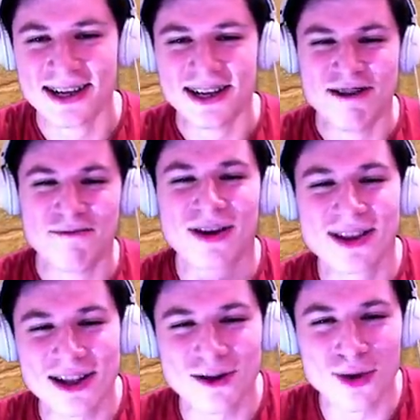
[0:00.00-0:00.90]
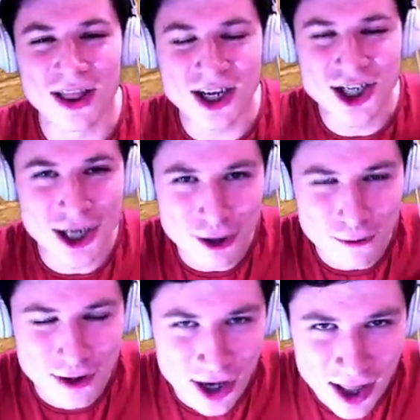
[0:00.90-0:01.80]
Братан, у меня на
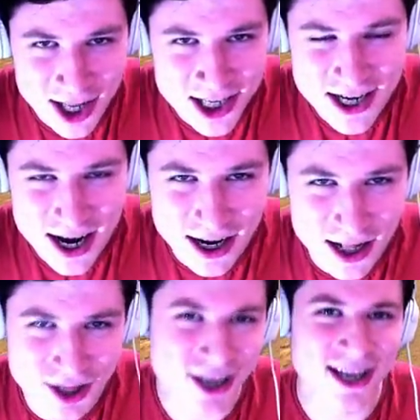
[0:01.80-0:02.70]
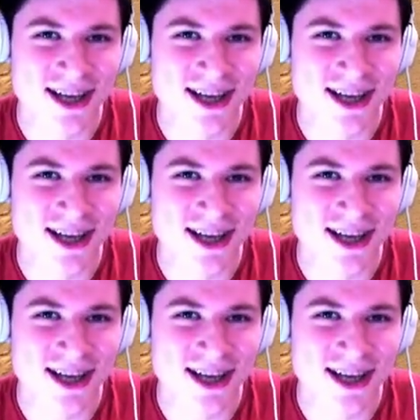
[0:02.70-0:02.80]
счету 13 к голды.